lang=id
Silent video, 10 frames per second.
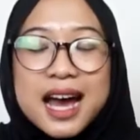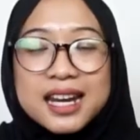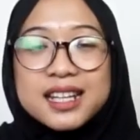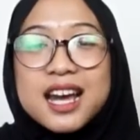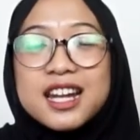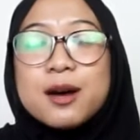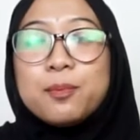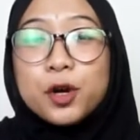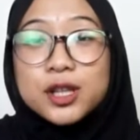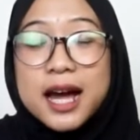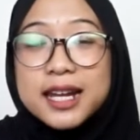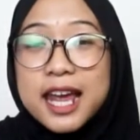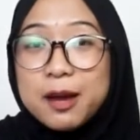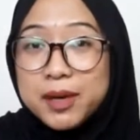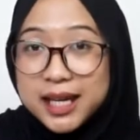Karena ada port
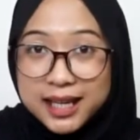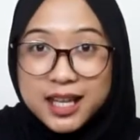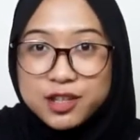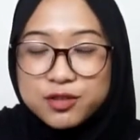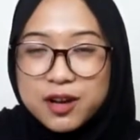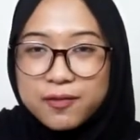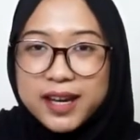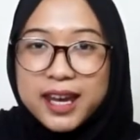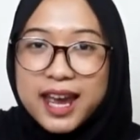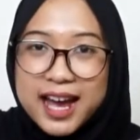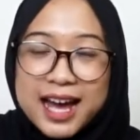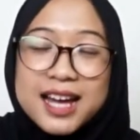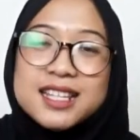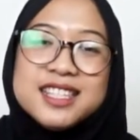HDMI dan juga VGA,